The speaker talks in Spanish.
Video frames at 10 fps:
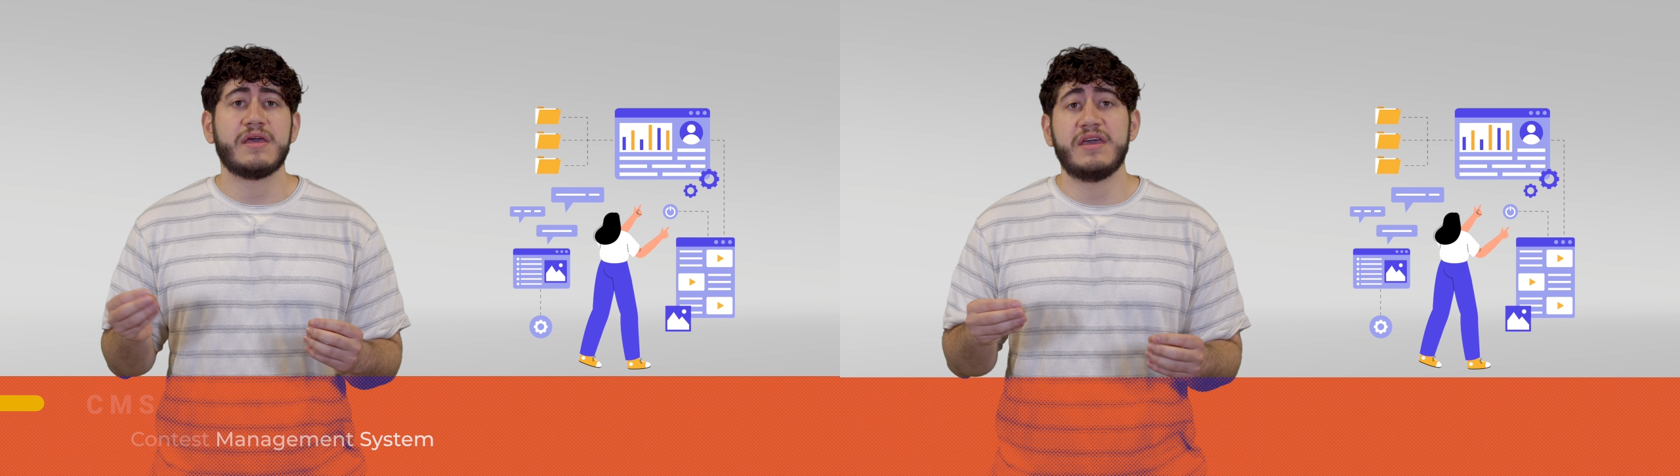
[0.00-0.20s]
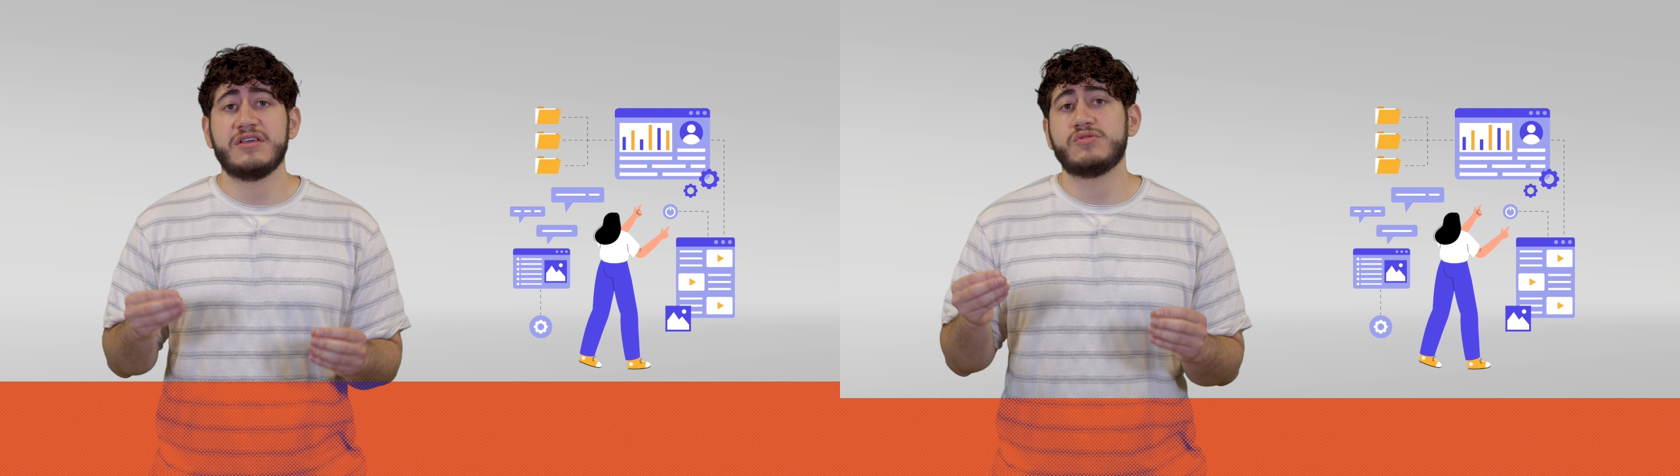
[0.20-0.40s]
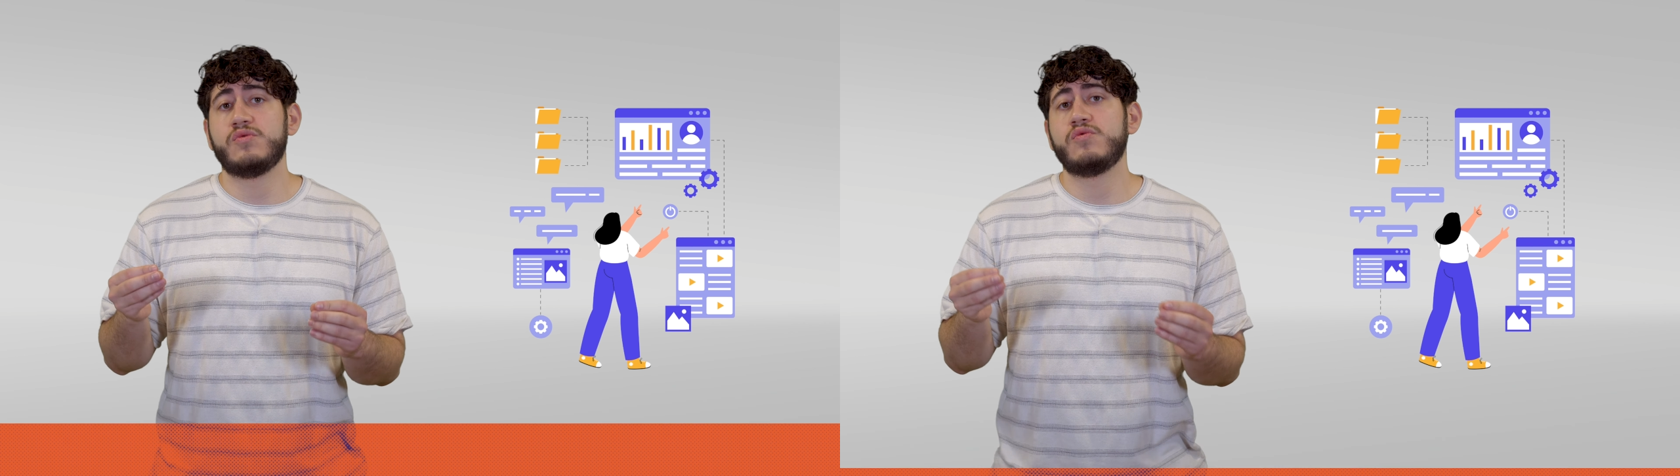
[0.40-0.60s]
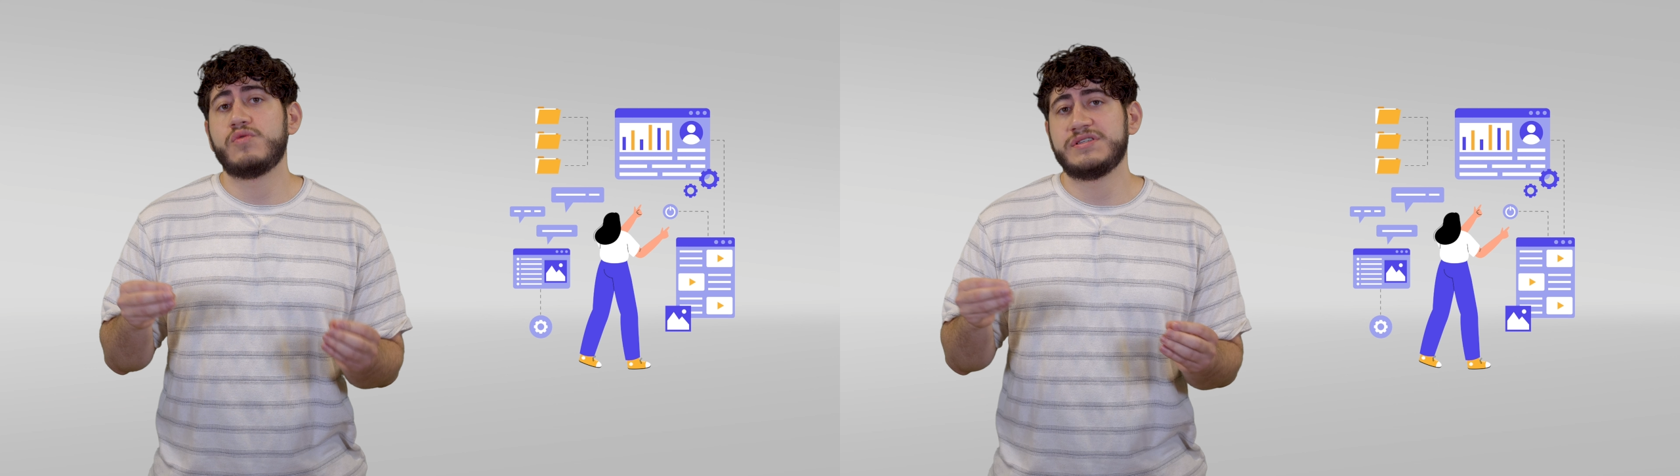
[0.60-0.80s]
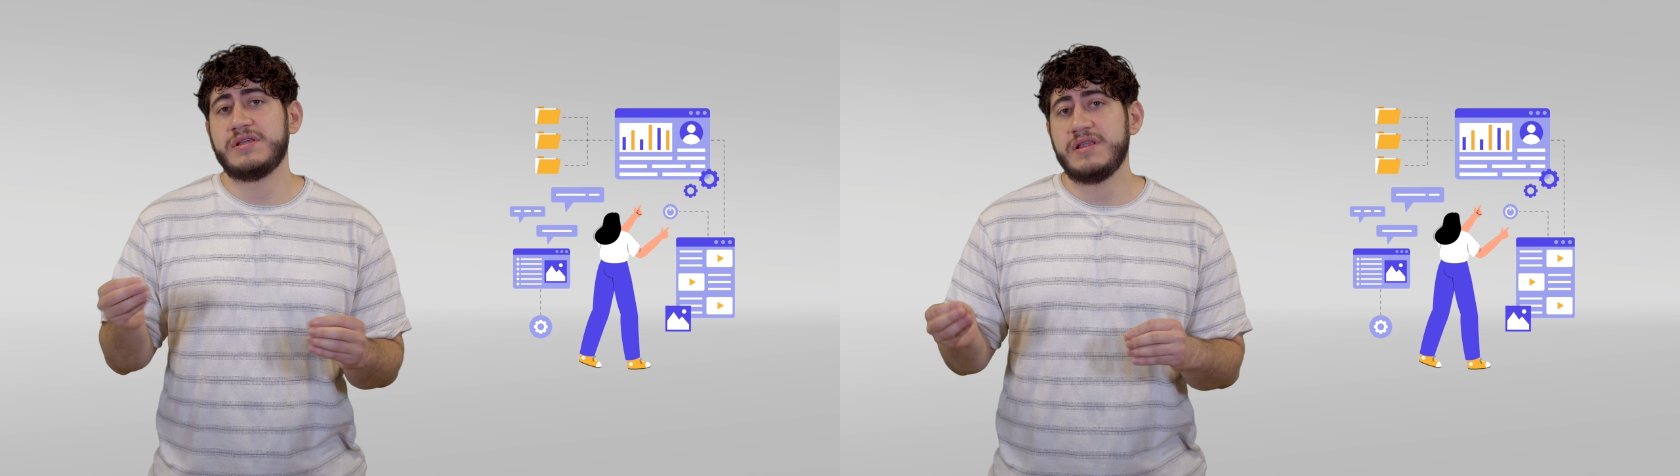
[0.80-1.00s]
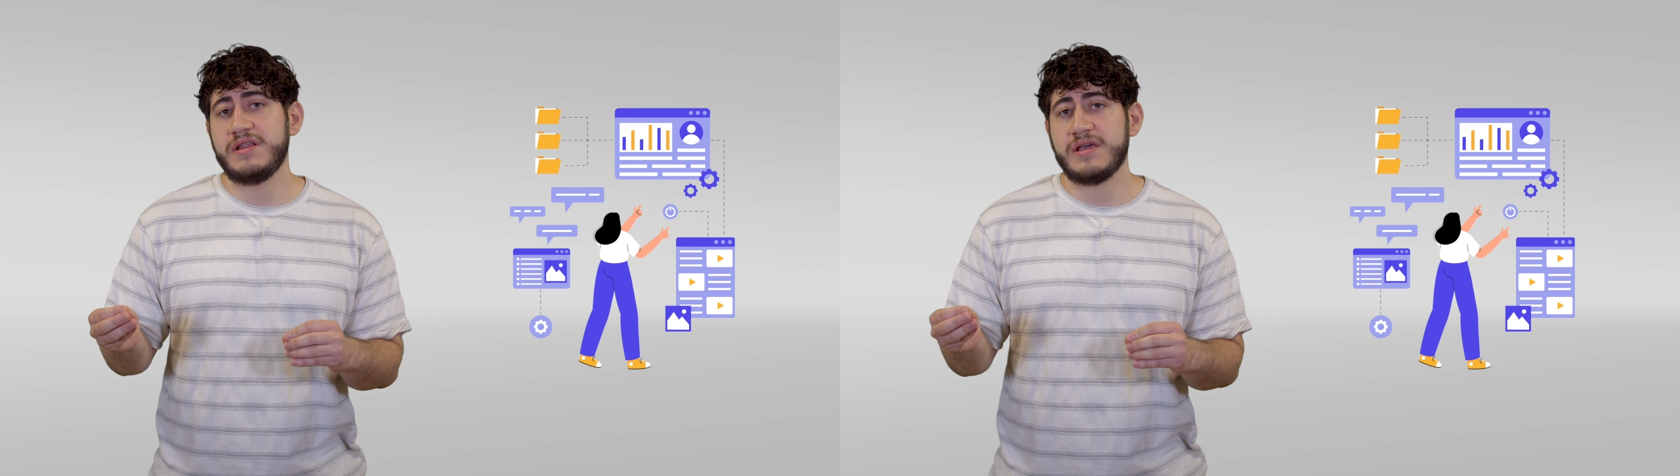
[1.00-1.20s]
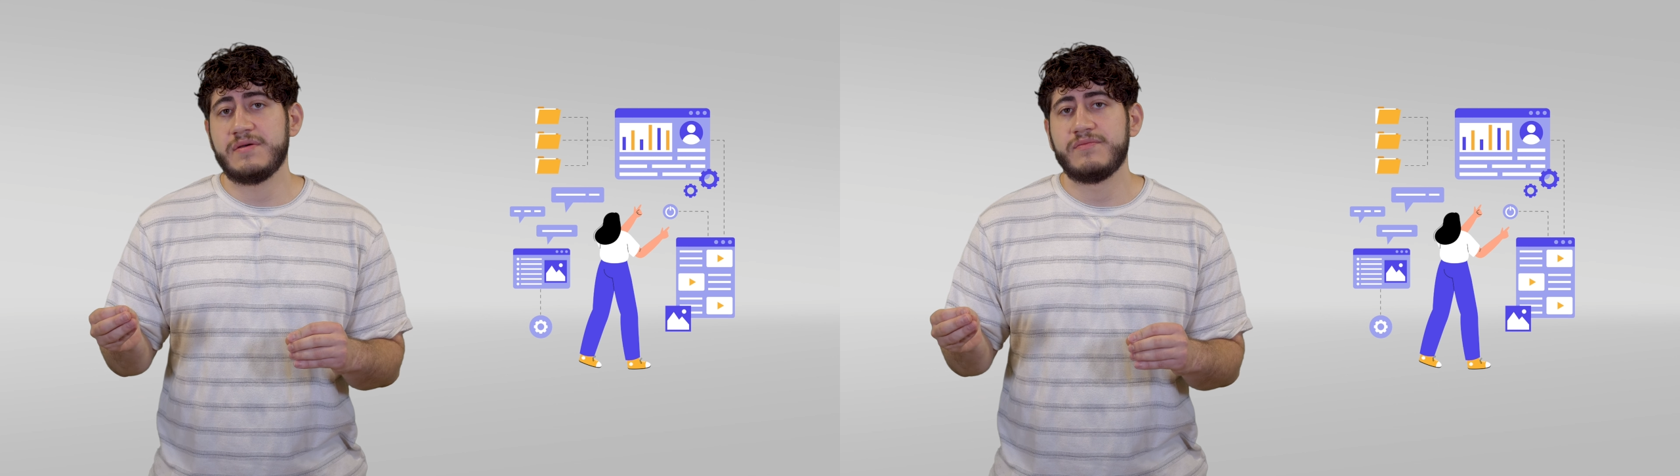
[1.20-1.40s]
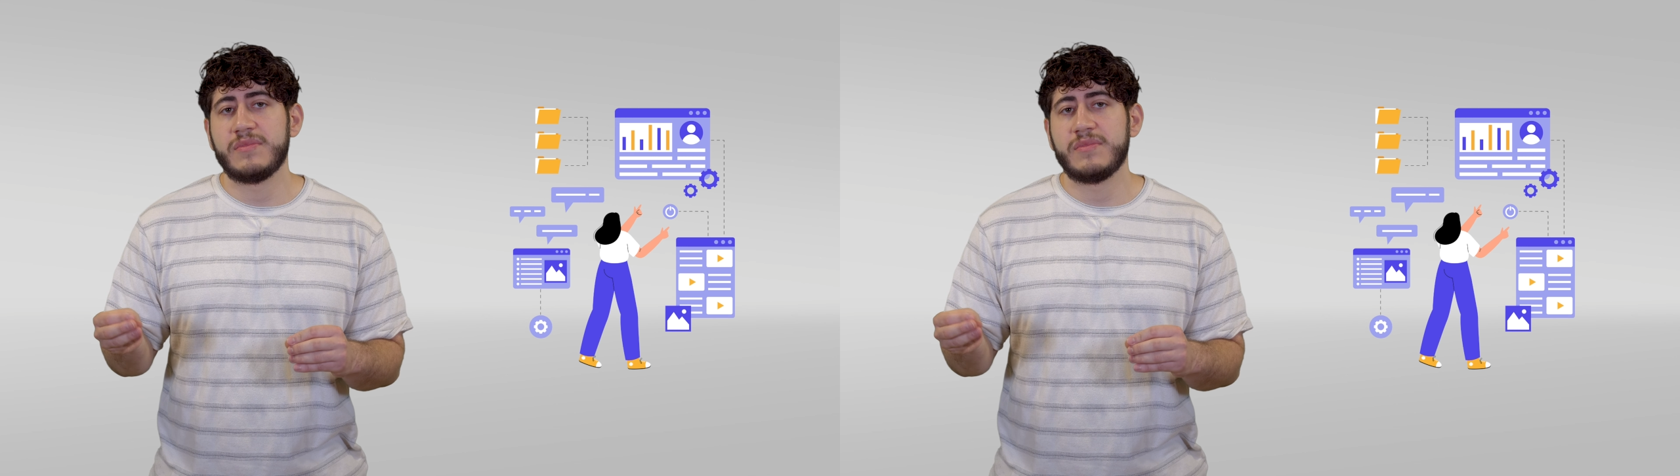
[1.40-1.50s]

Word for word: que es un juez en línea,